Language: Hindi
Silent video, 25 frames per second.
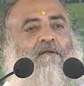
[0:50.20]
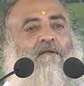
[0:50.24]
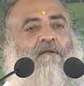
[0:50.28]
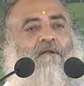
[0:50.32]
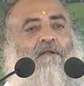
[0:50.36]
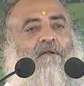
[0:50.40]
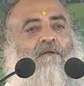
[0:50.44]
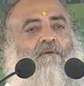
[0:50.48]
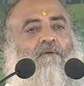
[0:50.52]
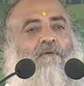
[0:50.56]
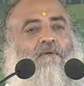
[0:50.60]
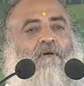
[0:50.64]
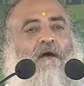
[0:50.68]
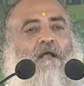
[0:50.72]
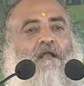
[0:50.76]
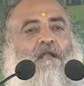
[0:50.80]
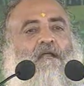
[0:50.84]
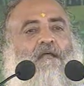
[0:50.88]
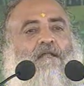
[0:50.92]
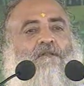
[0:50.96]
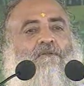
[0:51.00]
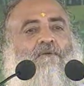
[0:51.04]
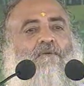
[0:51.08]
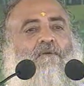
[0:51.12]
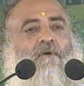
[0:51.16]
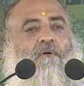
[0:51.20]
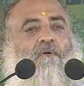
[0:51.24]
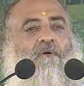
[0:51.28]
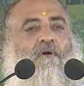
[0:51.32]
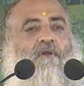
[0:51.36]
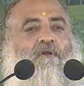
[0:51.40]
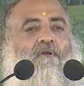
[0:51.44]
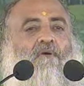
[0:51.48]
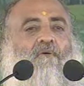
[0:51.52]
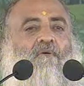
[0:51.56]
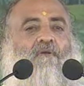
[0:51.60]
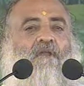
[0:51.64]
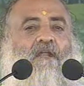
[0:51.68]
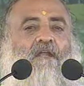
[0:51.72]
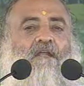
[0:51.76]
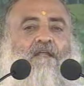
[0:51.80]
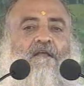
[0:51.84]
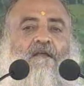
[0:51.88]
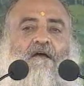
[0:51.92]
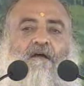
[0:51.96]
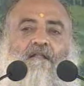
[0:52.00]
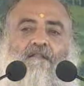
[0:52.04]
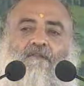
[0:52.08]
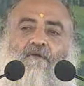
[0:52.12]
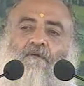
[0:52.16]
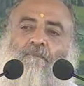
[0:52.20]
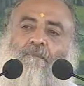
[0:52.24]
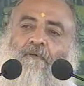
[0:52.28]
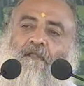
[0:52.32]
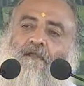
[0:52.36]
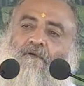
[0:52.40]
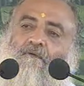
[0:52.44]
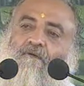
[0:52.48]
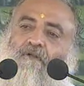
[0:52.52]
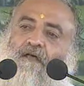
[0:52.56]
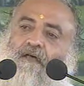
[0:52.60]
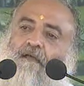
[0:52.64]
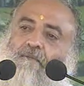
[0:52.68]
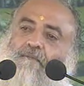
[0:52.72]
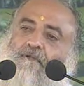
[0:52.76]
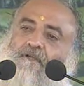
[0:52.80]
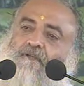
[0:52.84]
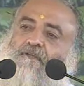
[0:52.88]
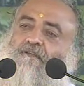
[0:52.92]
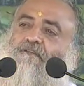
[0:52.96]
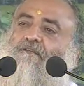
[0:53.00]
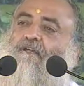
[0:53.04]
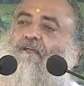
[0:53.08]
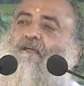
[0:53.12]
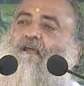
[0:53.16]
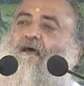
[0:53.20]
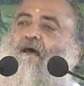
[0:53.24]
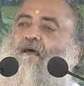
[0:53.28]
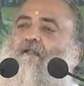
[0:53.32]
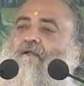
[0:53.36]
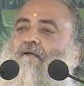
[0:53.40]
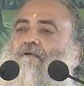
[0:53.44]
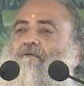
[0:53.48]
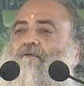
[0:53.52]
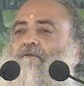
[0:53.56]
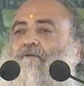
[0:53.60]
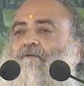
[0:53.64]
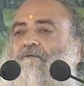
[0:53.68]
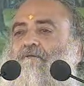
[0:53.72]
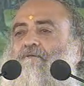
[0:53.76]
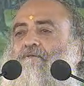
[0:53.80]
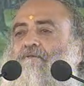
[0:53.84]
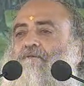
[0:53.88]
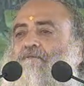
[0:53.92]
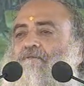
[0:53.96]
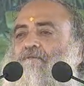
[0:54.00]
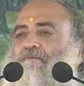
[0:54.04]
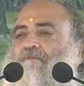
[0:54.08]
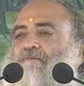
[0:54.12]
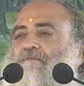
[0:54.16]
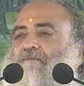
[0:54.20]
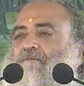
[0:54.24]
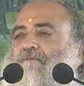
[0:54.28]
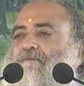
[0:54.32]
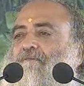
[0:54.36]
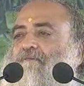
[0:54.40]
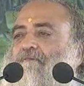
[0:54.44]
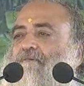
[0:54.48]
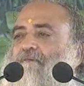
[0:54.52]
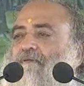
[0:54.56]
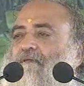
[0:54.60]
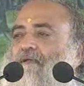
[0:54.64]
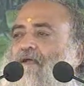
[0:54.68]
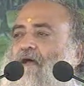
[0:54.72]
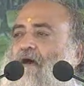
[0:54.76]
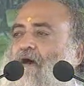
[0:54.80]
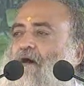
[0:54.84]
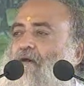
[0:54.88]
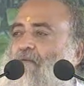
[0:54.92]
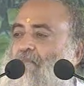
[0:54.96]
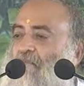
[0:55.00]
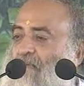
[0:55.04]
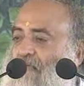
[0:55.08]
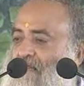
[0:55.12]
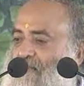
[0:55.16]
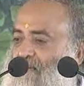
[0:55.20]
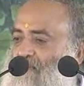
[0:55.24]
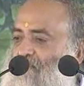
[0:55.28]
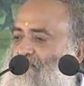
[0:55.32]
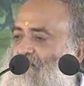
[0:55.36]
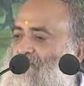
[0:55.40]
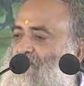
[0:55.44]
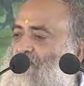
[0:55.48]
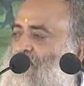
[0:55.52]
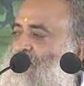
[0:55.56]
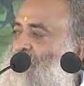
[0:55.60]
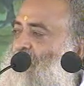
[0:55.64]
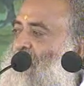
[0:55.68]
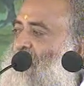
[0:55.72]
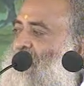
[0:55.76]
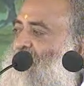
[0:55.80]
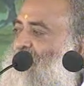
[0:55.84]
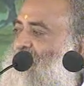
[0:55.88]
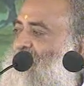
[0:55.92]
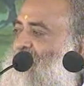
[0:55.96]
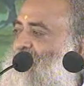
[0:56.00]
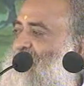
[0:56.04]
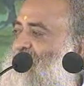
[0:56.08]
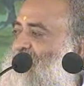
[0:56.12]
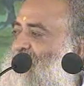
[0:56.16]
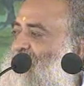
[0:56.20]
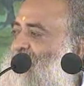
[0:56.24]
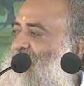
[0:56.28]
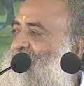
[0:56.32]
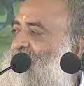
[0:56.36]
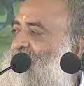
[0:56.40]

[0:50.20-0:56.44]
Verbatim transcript: लड्डू खाने तो नौकर नौकरानी खाते हो मेरे को डायबिटीज है यार और मेरे को सुखी मानते हो